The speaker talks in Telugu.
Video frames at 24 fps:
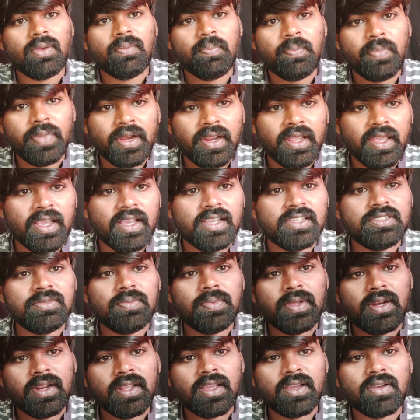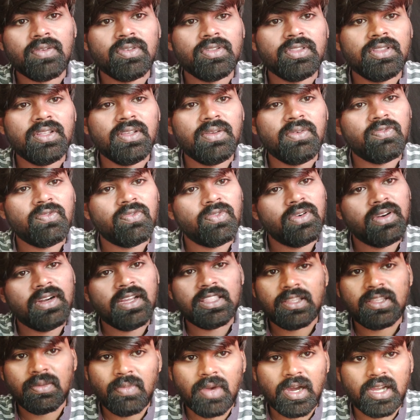పెరిగి ఏజ్ పెరిగే కొన్ని ఫుడ్
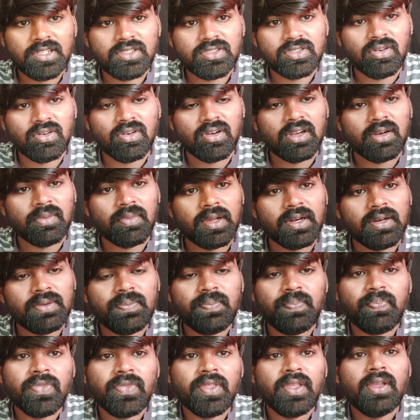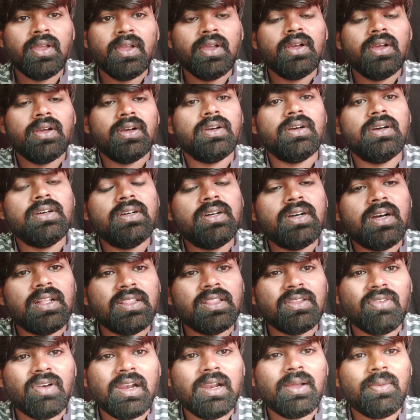అయితే మార్చుకోవాలి మనం
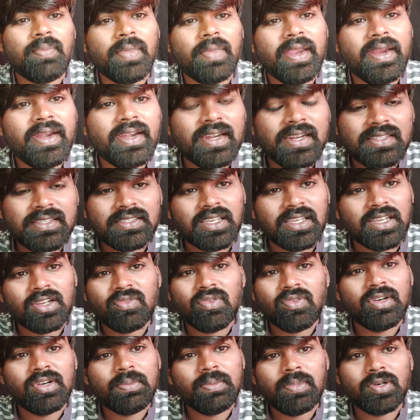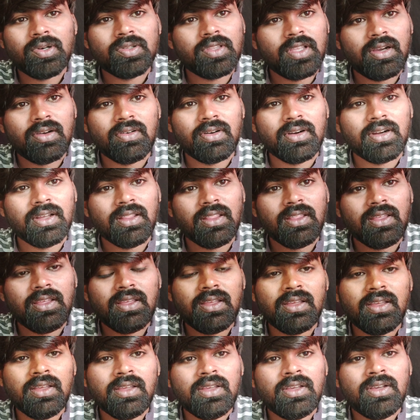అందువల్ల మెయింటెనెన్స్ ఎక్కువ అయిపోతూ ఉంటుంది
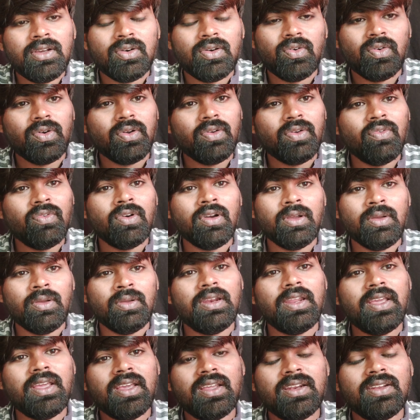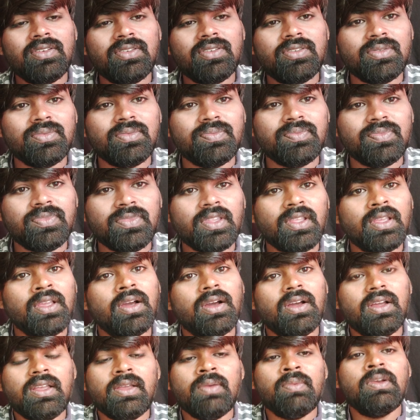నేను
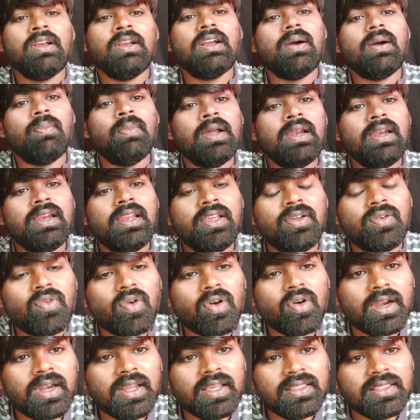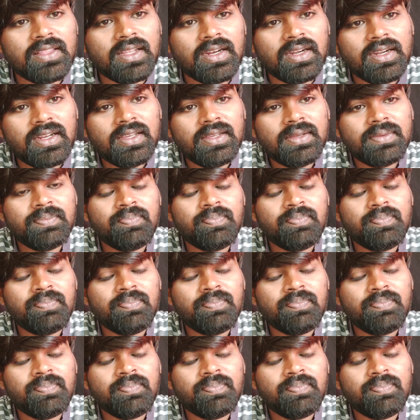ఇంకా మళ్ళీ ఇంకొకటి ఏంటంటే